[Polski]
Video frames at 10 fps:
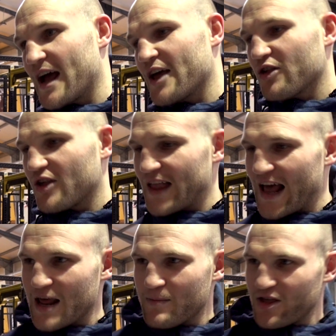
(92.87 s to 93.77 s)
a jeszcze
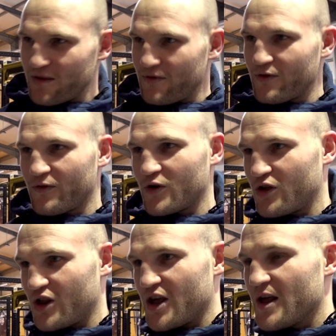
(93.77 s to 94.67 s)
dalej będziemy w to
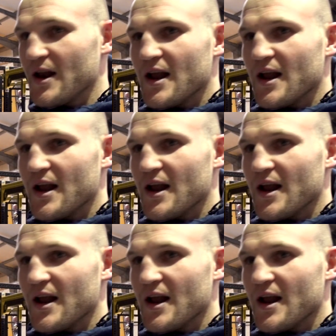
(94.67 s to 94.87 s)
wchodzili,